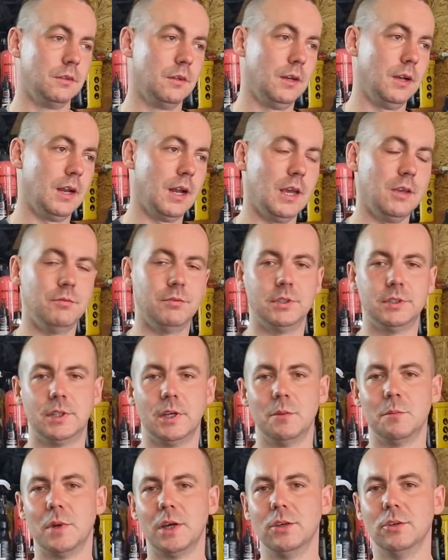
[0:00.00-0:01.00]
Live'y
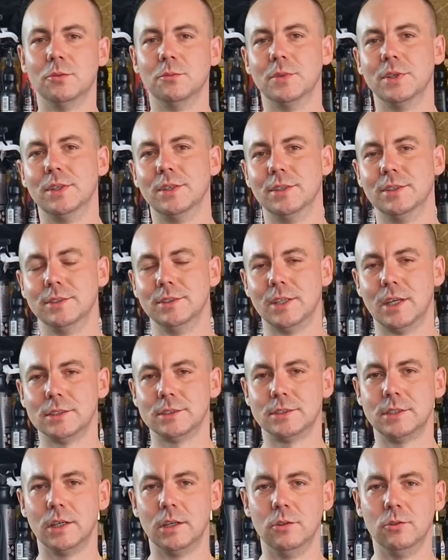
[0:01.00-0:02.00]
te mają na
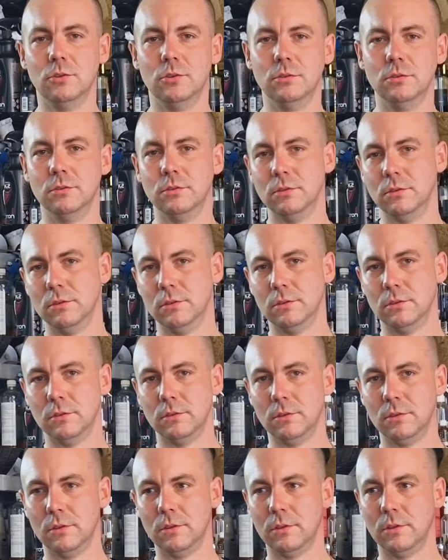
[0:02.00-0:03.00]
celu
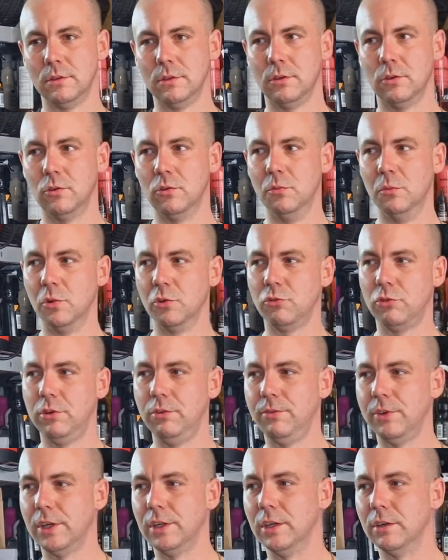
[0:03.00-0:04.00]

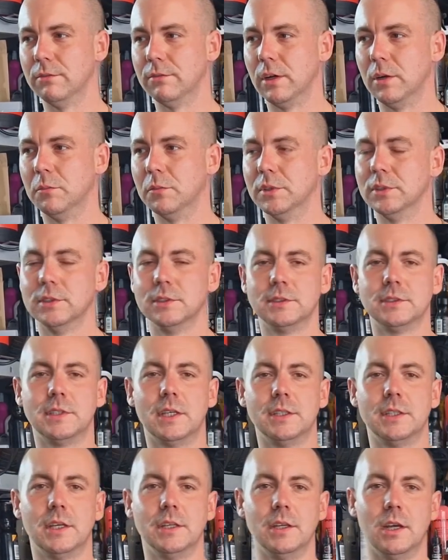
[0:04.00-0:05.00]
umożliwienie Wam
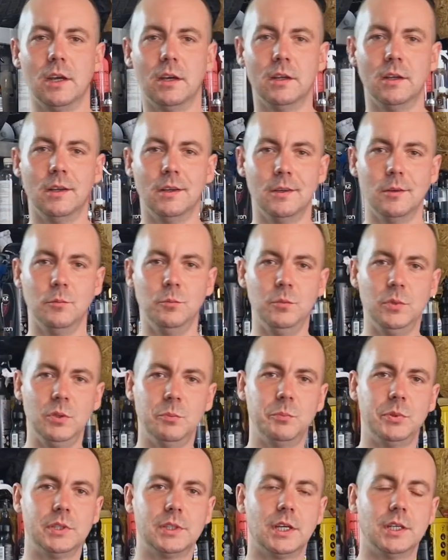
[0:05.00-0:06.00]
zadania mi
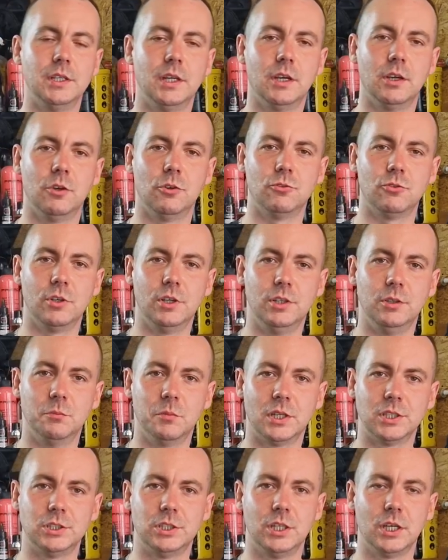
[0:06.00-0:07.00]
pytania, jeżeli
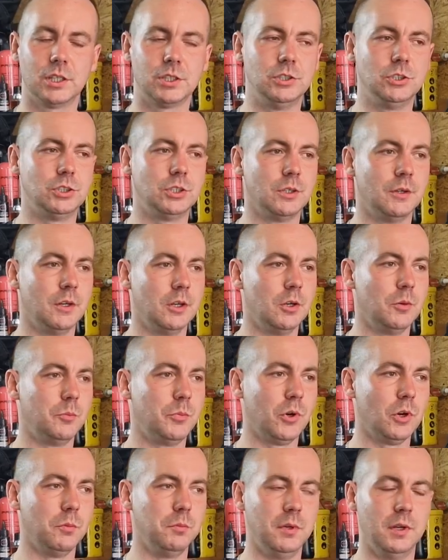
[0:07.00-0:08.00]
macie jakiś
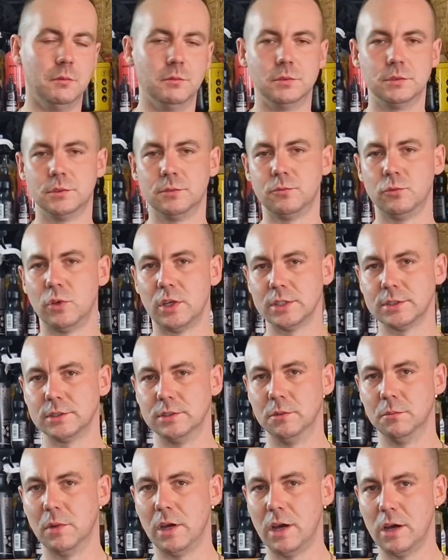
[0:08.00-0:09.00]
problem z
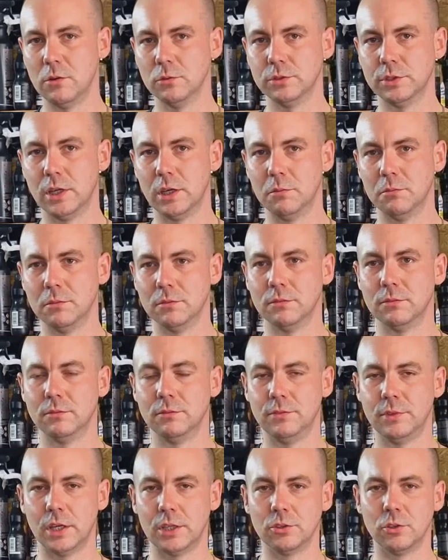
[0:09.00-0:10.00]
własnym autem.
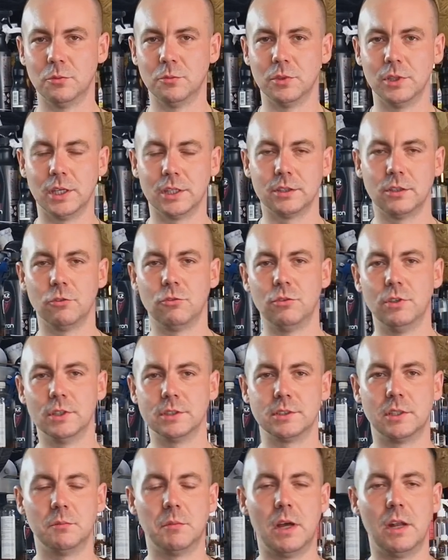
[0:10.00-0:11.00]
Wiadomo, ja też nie
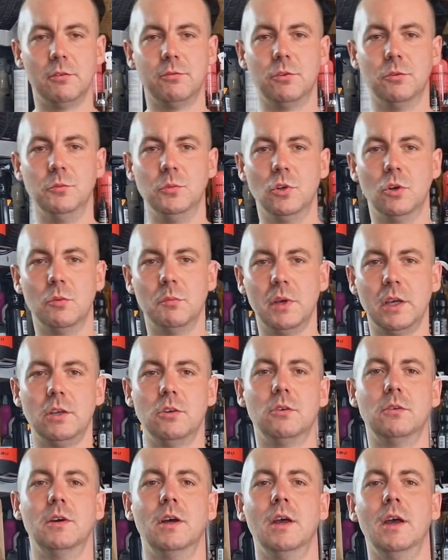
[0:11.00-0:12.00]
jestem alfą i
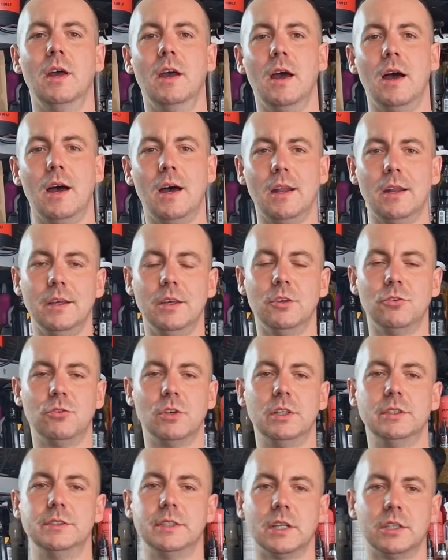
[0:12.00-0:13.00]
omegą, ale
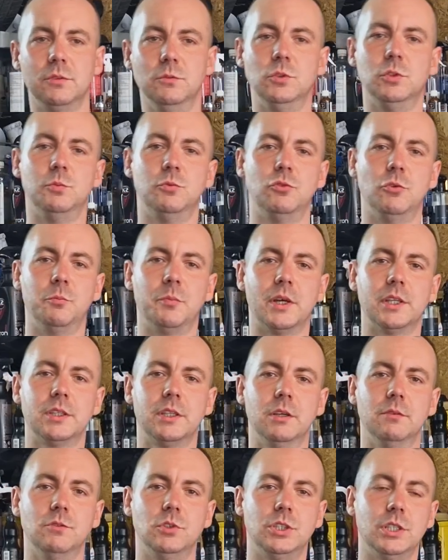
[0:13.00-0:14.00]
jeżeli z jakimś
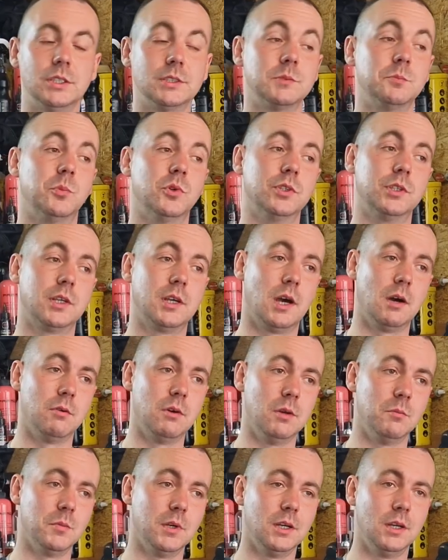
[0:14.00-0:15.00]
przypadkiem się
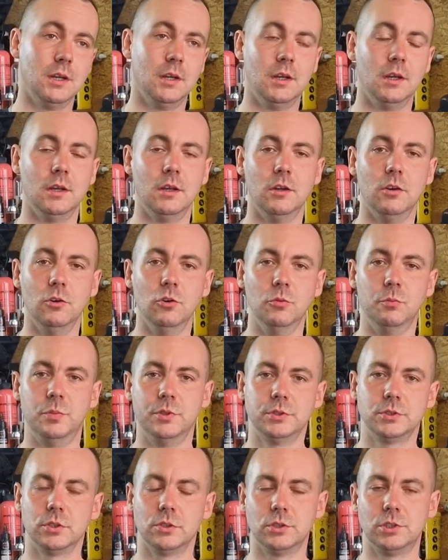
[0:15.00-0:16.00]
spotkałem lub
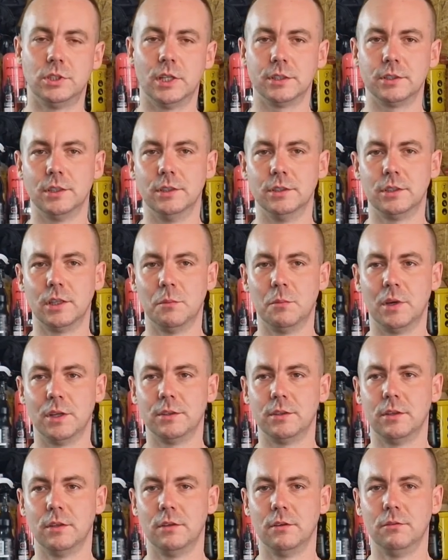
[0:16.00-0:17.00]
coś na ten
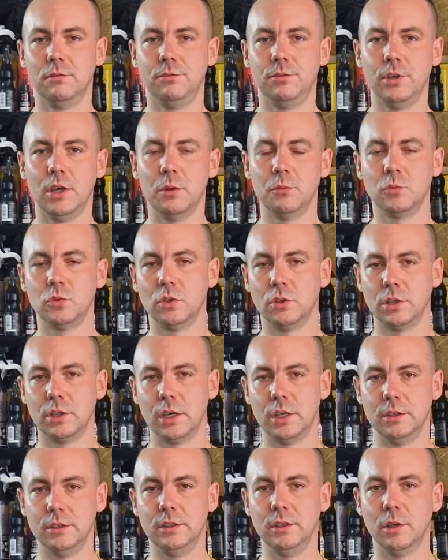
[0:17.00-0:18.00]
temat wiem, to
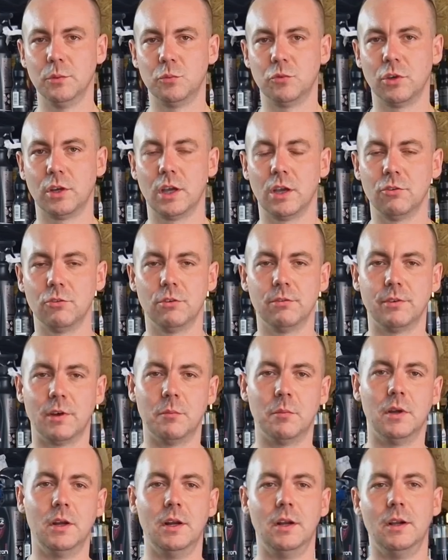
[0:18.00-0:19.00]
chętnie przekażę
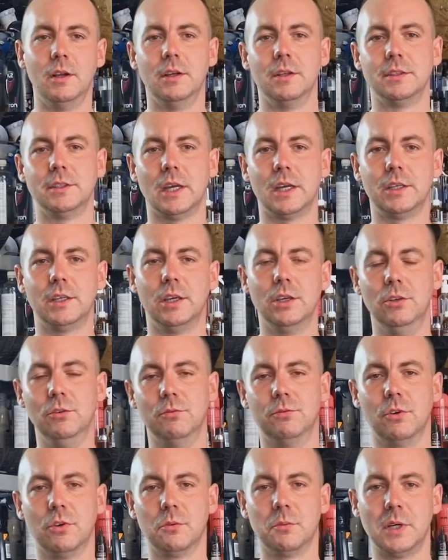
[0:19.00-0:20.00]
Wam takie
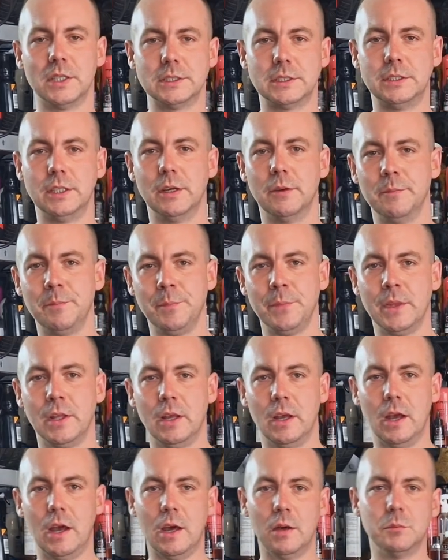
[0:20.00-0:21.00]
informacje
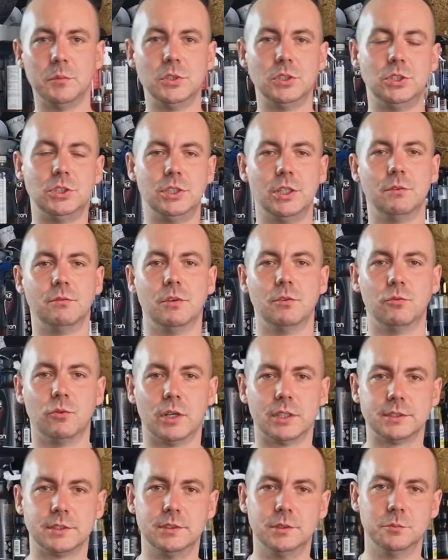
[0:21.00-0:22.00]
abyście we
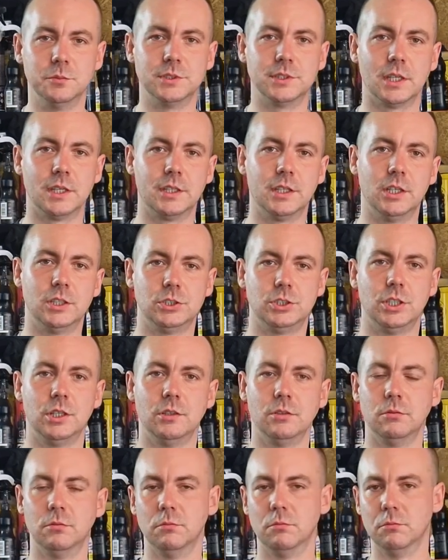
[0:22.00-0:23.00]
własnym
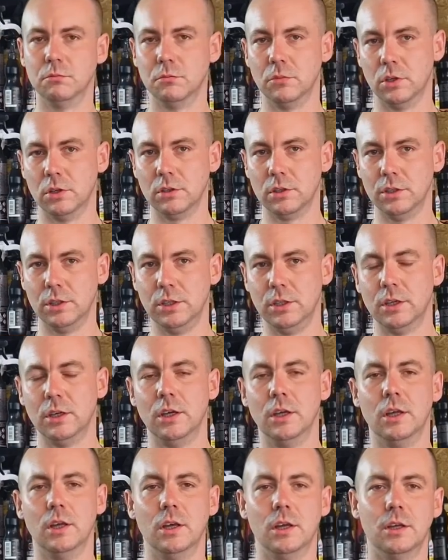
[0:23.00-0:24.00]
zakresie mogli
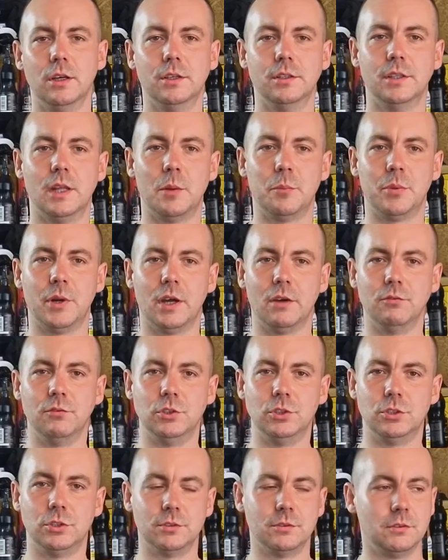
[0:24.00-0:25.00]

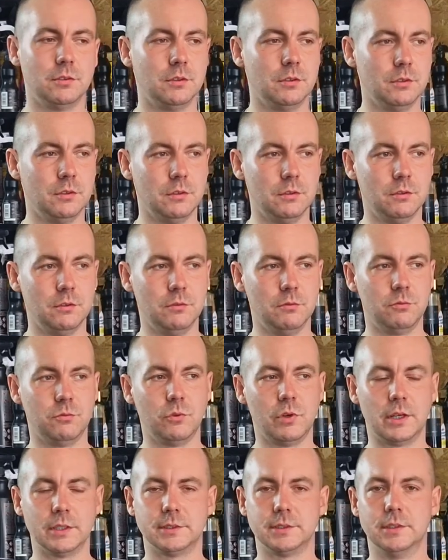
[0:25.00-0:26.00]
naprawić
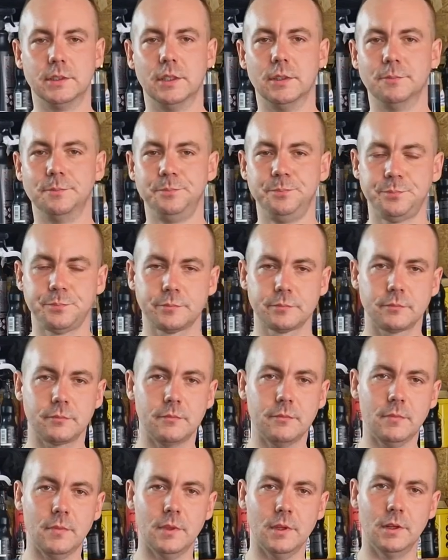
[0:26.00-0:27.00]
własne
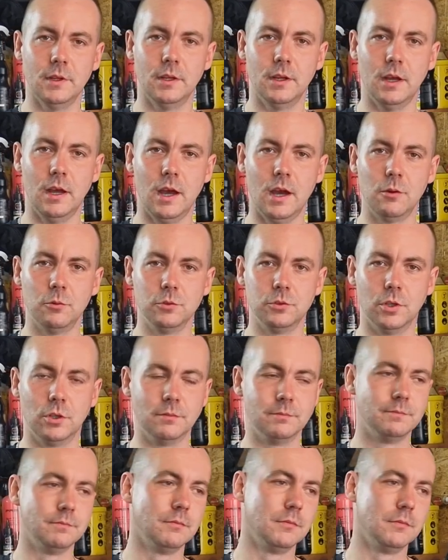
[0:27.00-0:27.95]
auto.